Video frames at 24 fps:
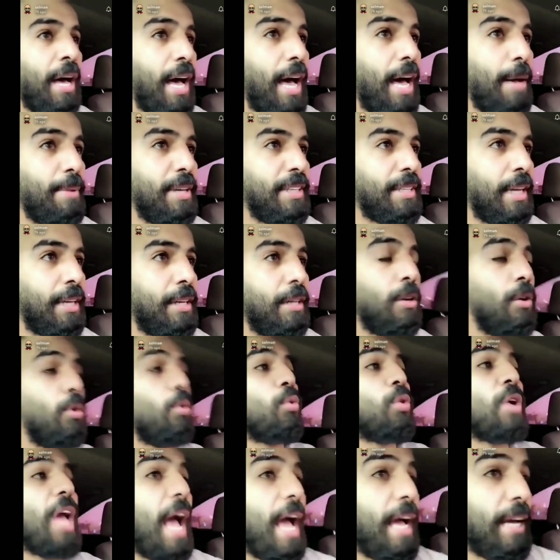بها أبدا
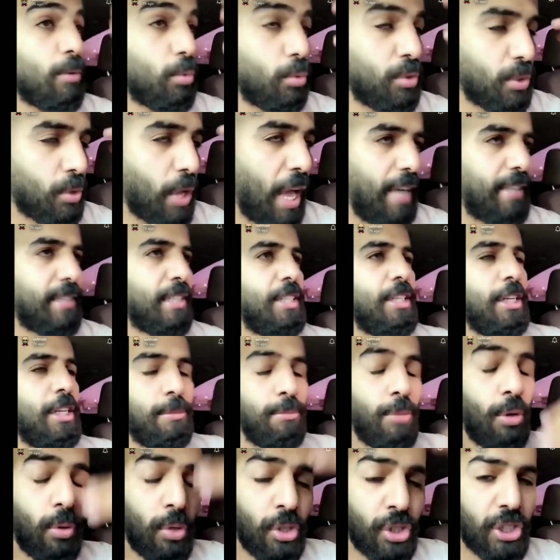وقاعدين
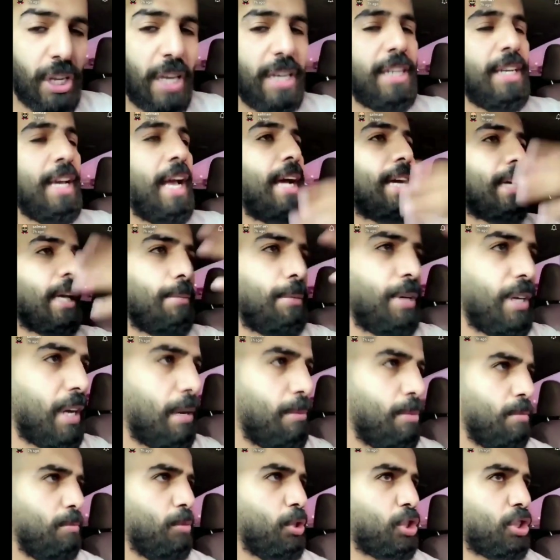يحملون شريحة
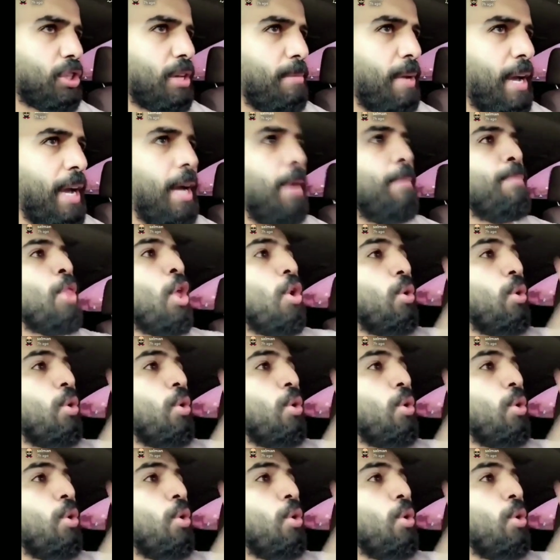كبيرة من المجتمع